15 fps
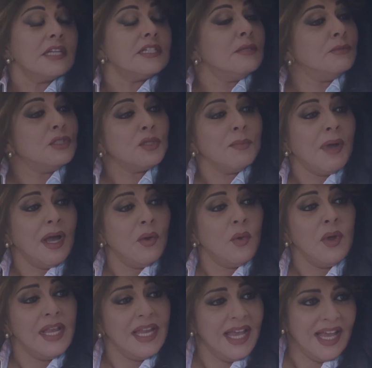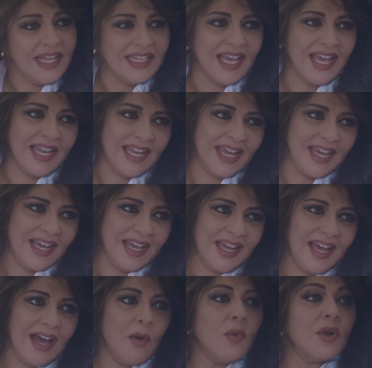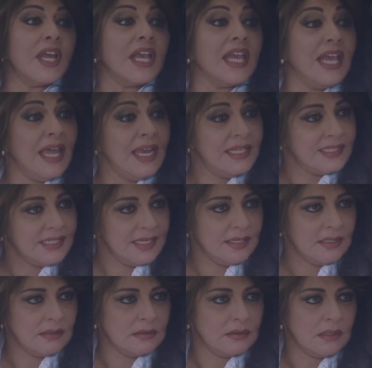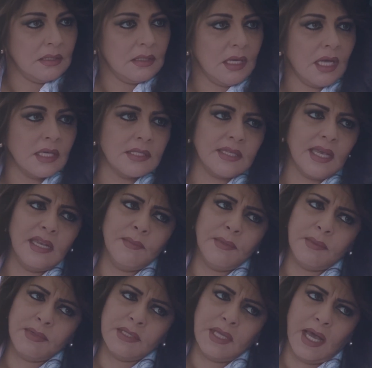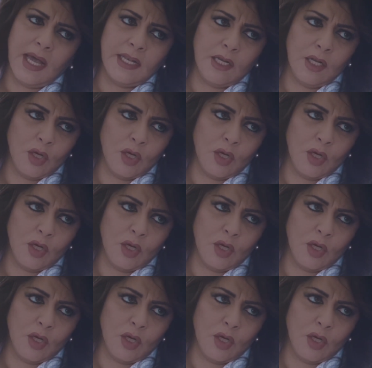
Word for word: أصل مش معقول يعني أنا أو رجالتي هنسلم البضاعة